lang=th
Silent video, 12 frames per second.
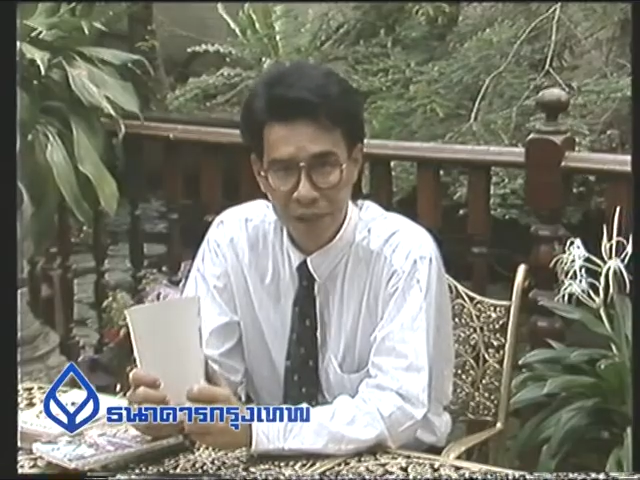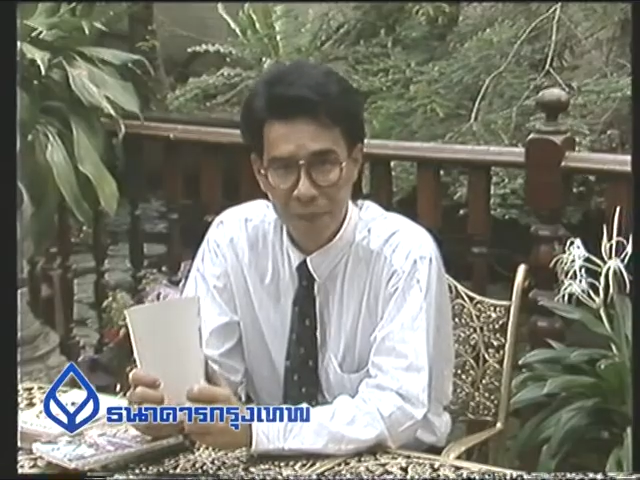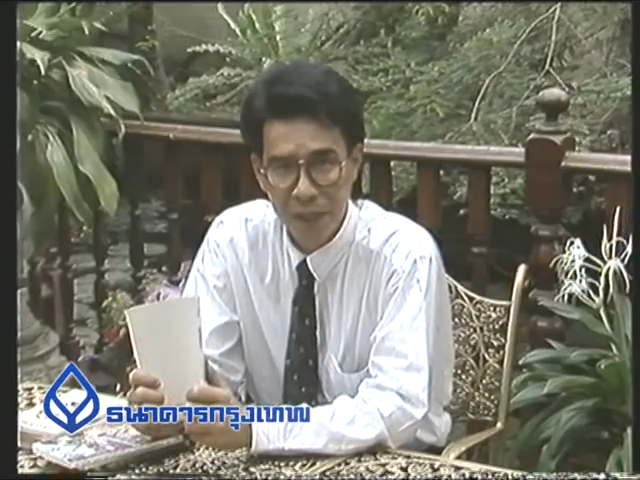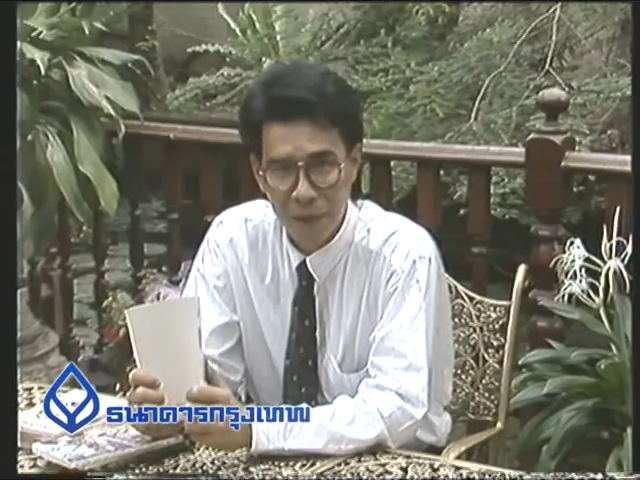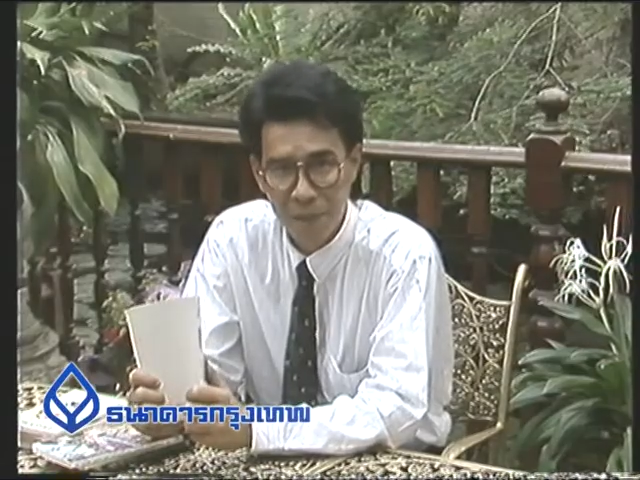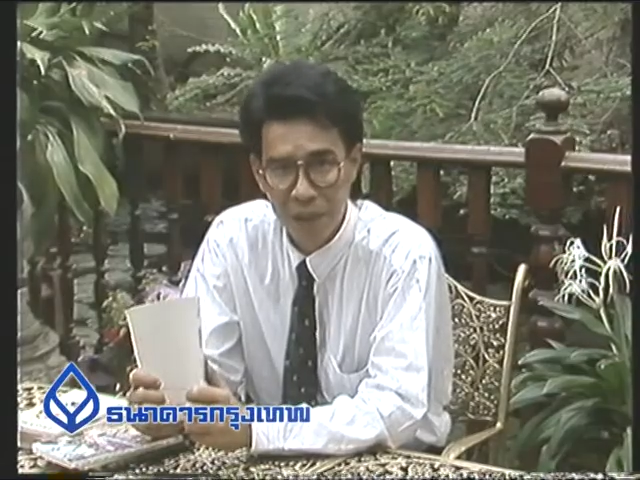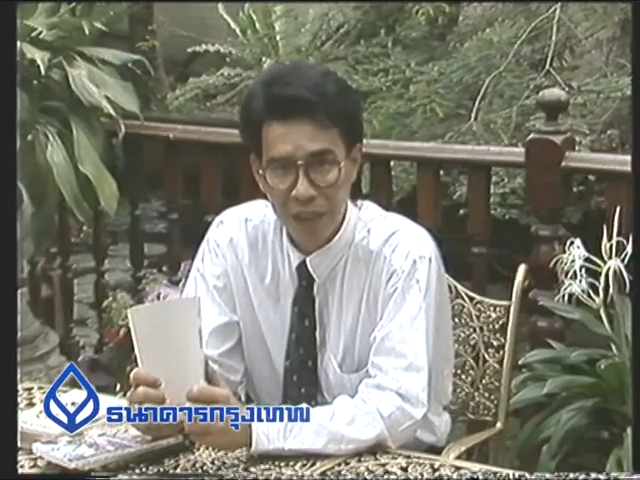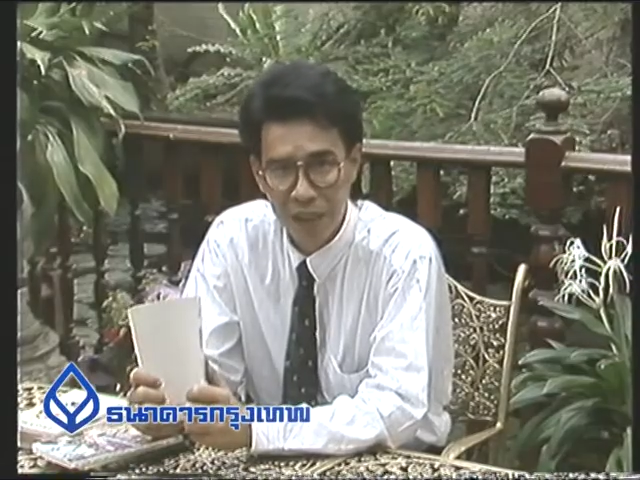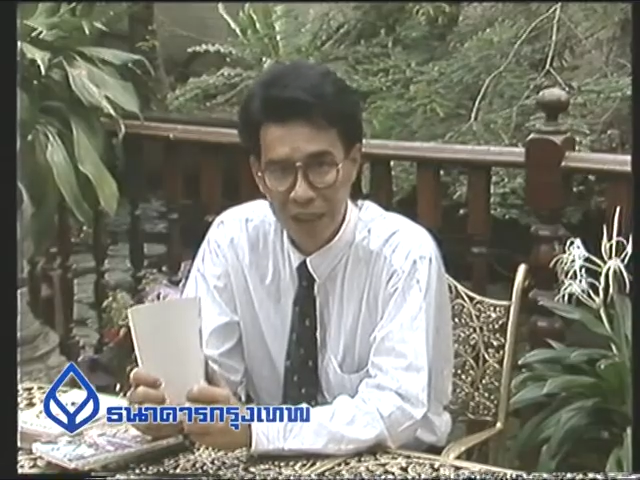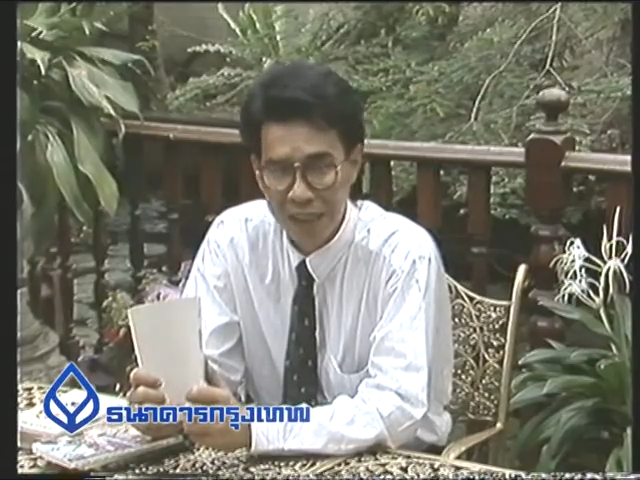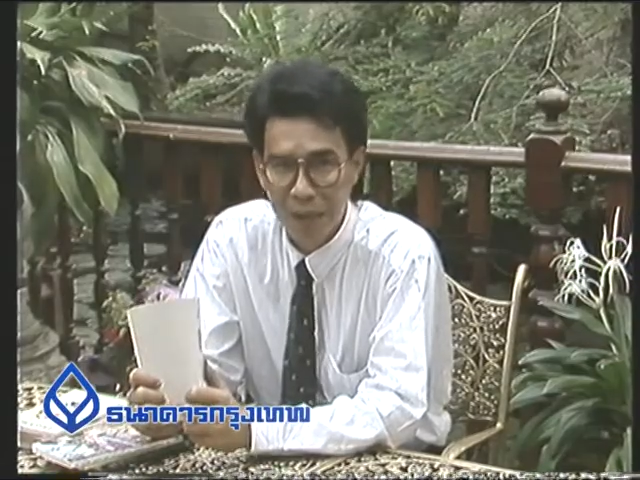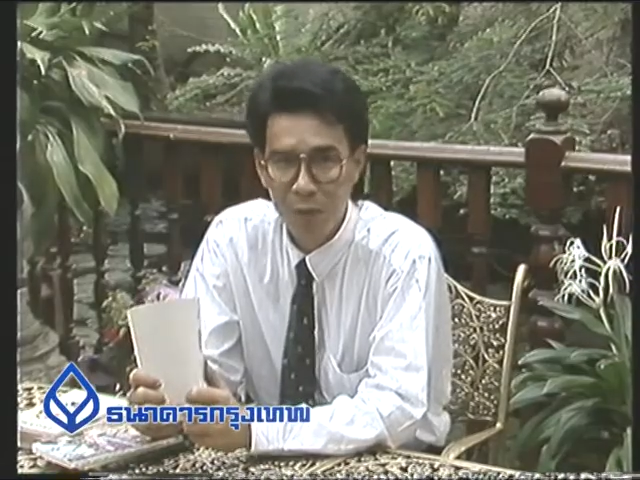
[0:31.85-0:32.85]
ใช่ไหมครับ
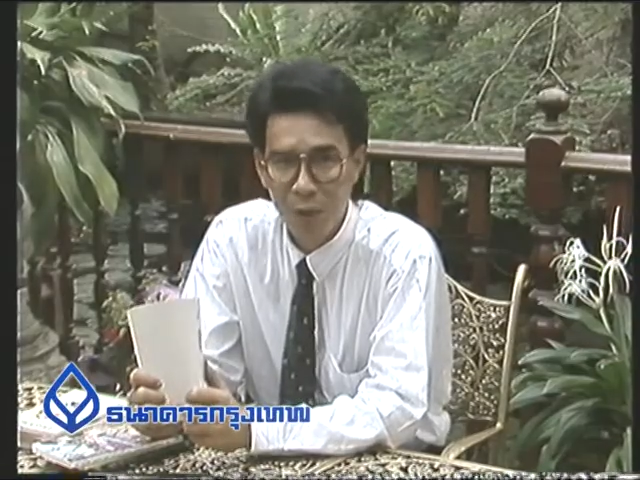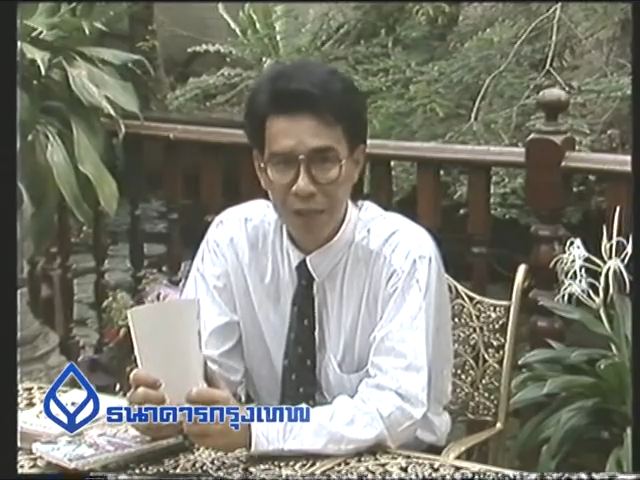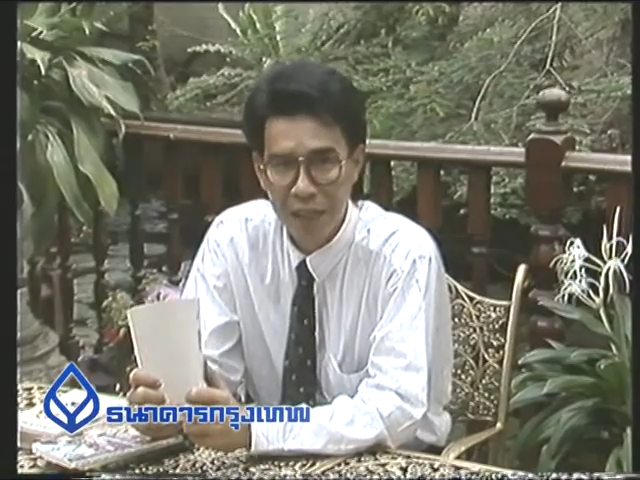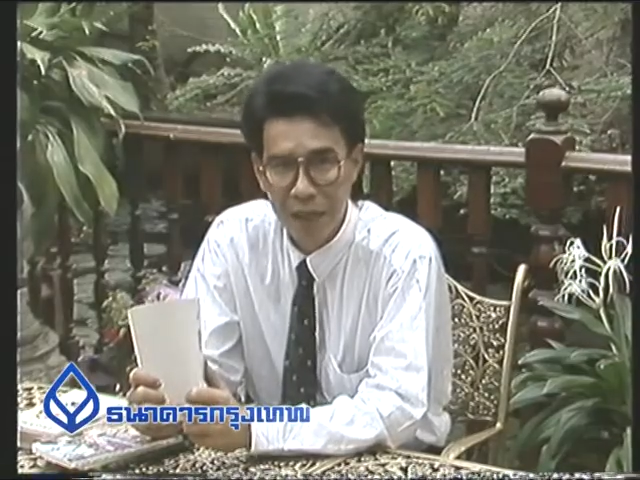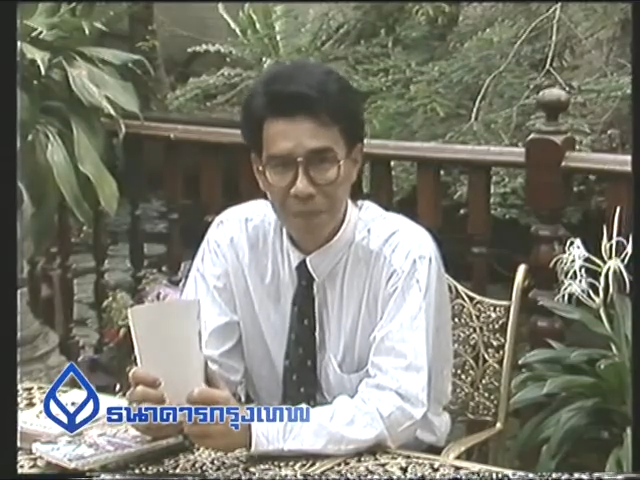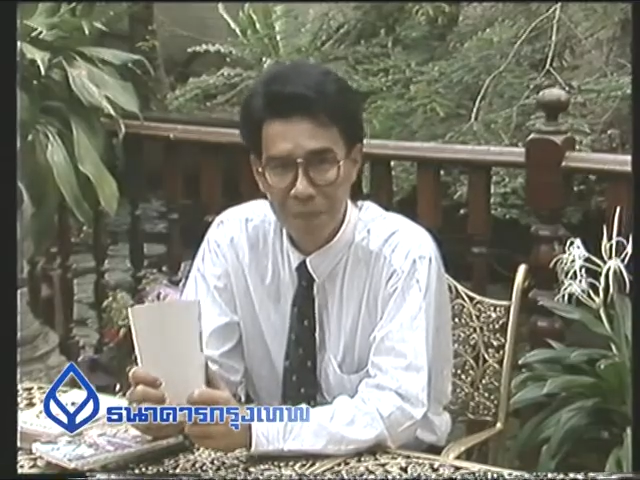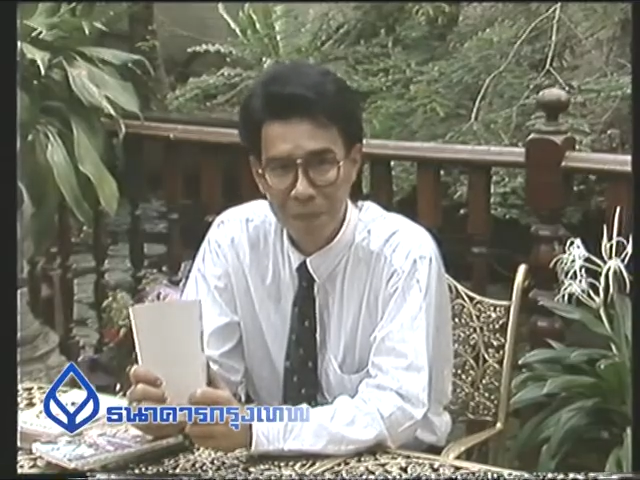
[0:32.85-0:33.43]
ติดตามชมได้เลยครับ